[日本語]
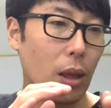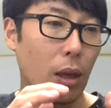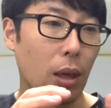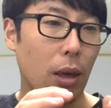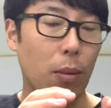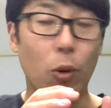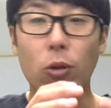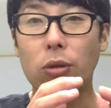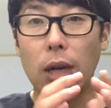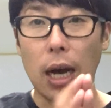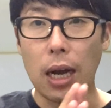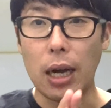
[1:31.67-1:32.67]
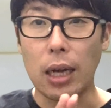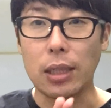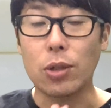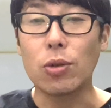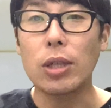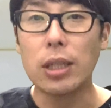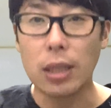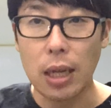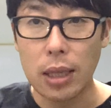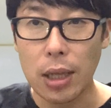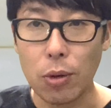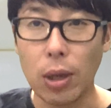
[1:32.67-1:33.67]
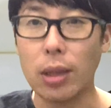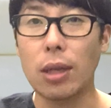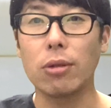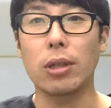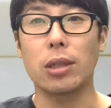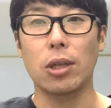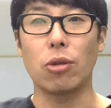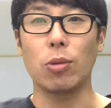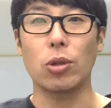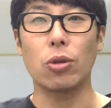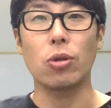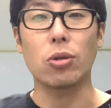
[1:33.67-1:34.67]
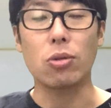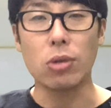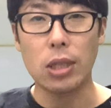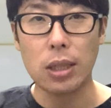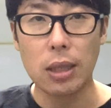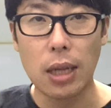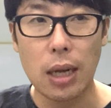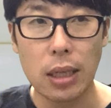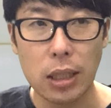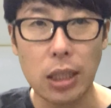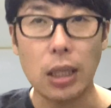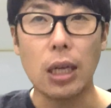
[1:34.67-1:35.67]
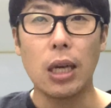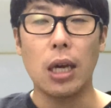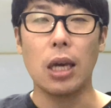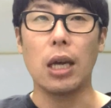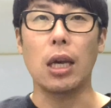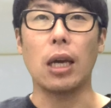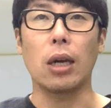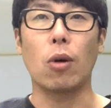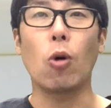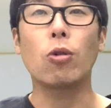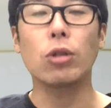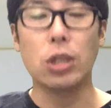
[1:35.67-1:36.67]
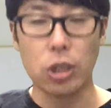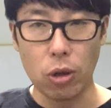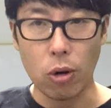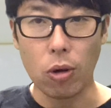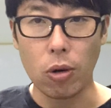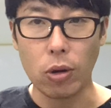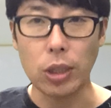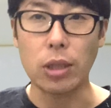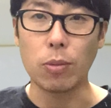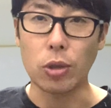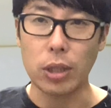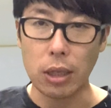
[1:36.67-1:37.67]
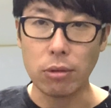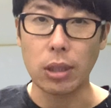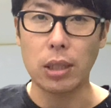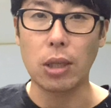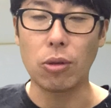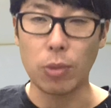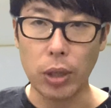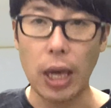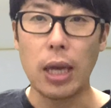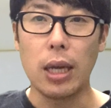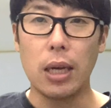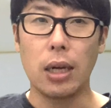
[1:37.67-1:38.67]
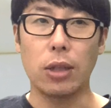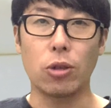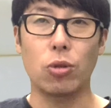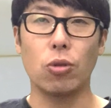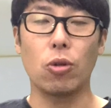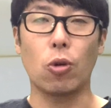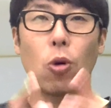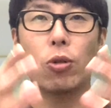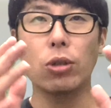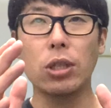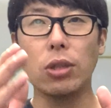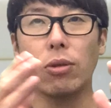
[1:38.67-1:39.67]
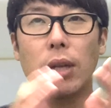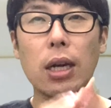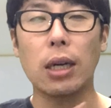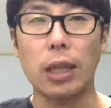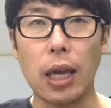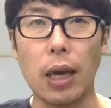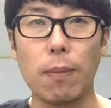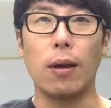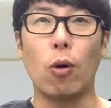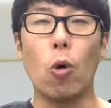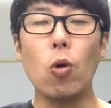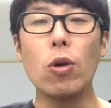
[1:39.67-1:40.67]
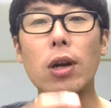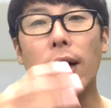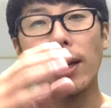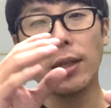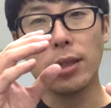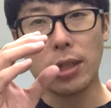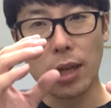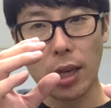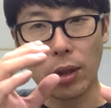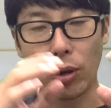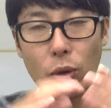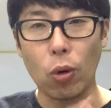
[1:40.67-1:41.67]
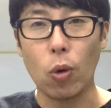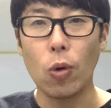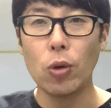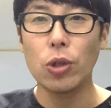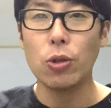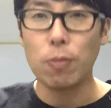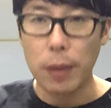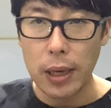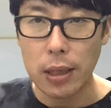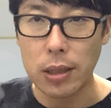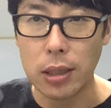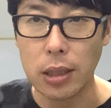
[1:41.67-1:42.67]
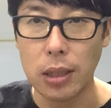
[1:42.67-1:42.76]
え僕がツイッターなどやってるんですけどもそのツイッターに、え告知をいつもしてるんですけどもねあのその告知の中でオンラインチケットの購入ページに、